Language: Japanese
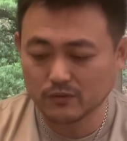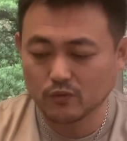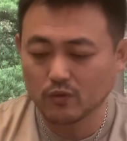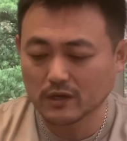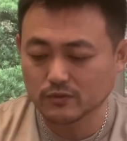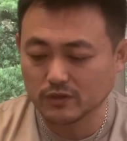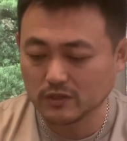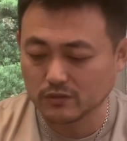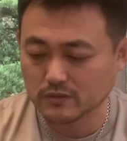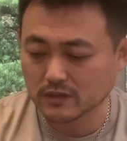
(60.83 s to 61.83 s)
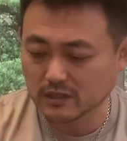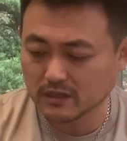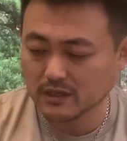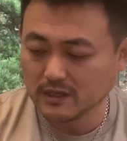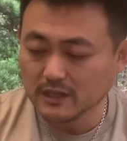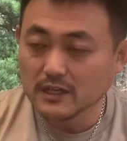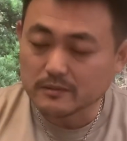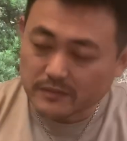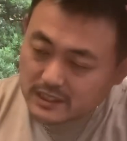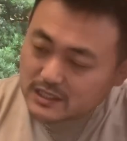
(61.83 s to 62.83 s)
の、こう書くといいよって中で、
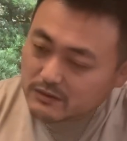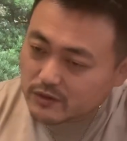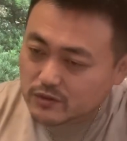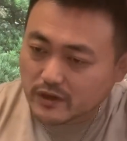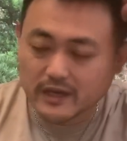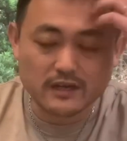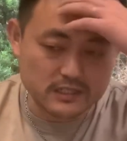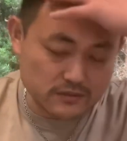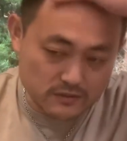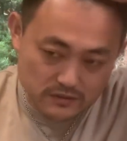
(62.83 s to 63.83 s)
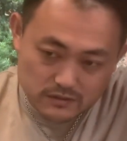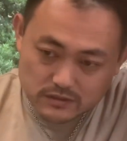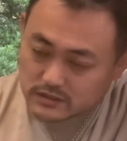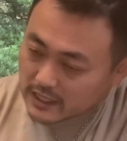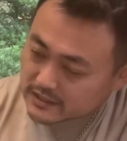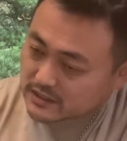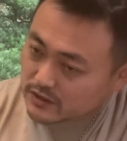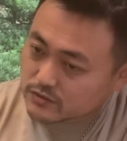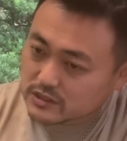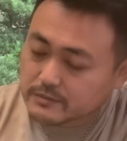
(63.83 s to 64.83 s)
右手はよく変化するなって
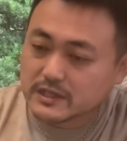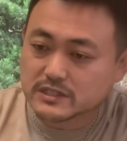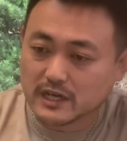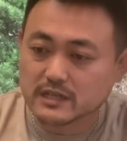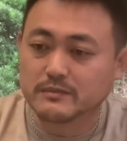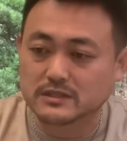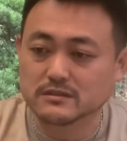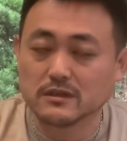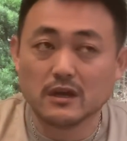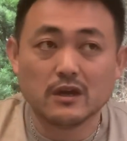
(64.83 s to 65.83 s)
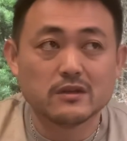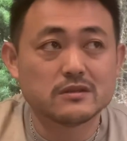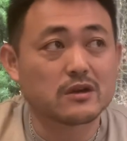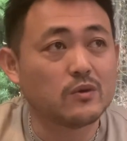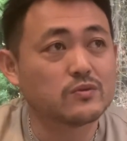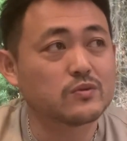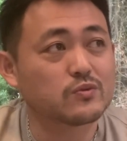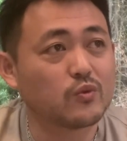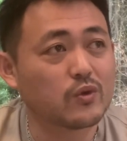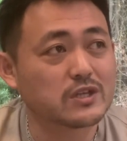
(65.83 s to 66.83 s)
いうイメージがあります。なんかほんと
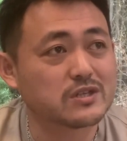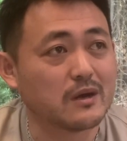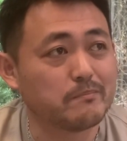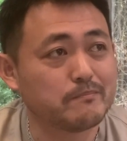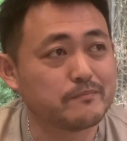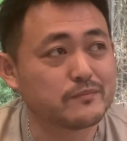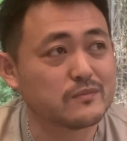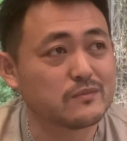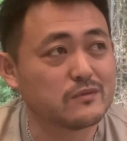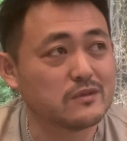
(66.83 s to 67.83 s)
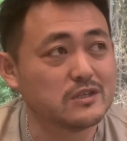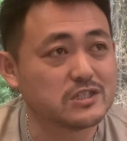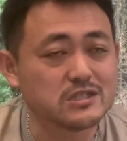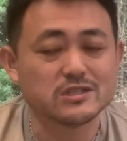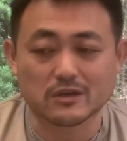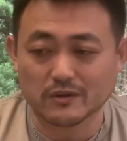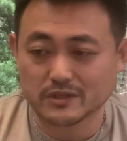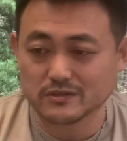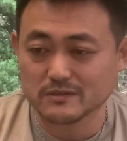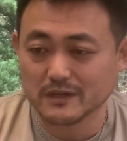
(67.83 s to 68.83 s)
同化したら、1日で変わっ
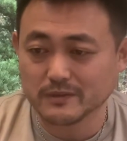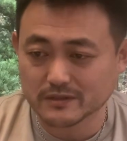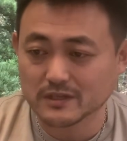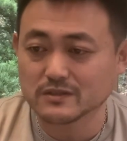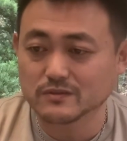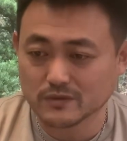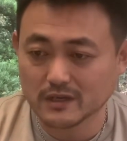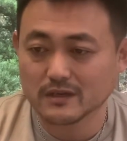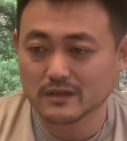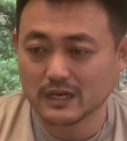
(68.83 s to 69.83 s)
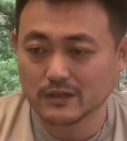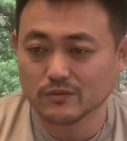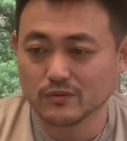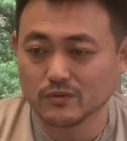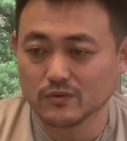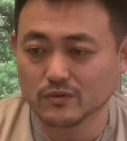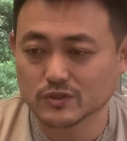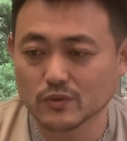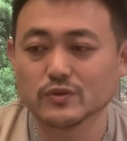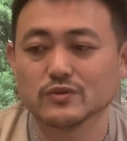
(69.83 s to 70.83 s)
たりする場合もあったりするので、あのー、
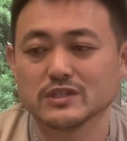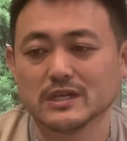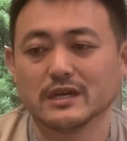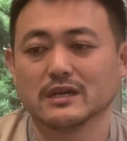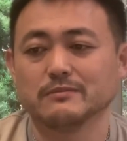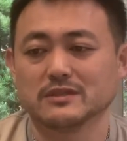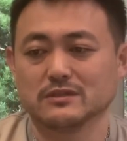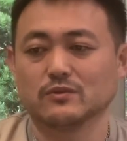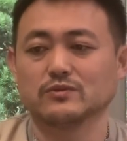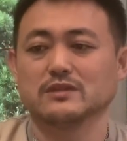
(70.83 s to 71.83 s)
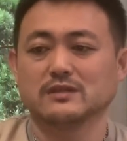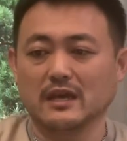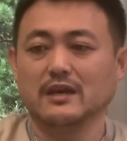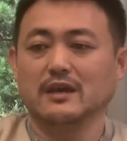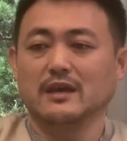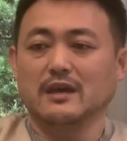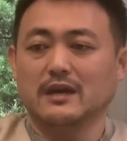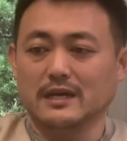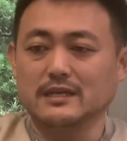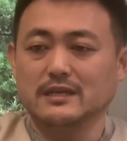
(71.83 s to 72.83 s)
そういう違いがありますってことですね。
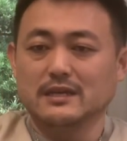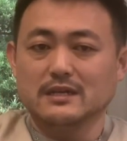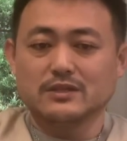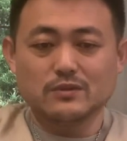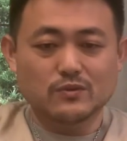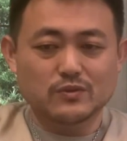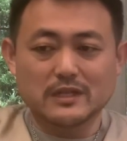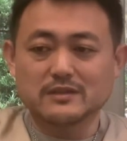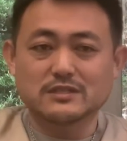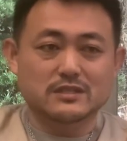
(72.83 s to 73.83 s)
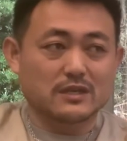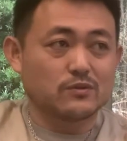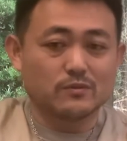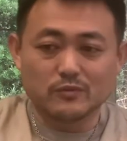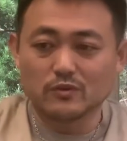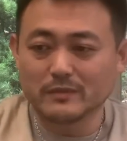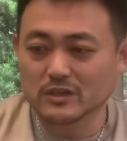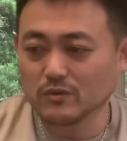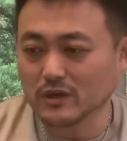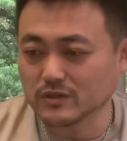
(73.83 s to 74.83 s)
はい。ということなんですけども、ま
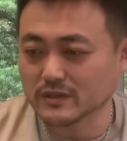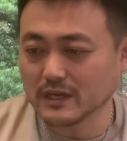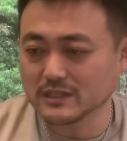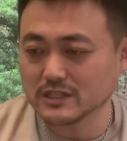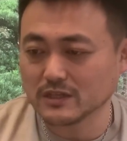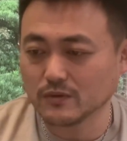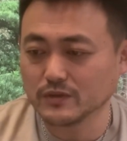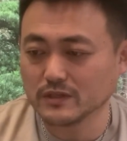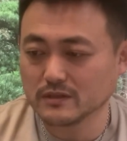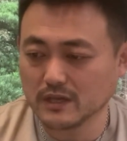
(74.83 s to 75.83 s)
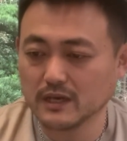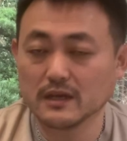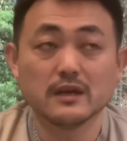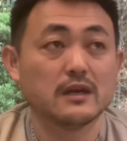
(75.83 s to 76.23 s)
あ、今日はそれぐらいにしておいて、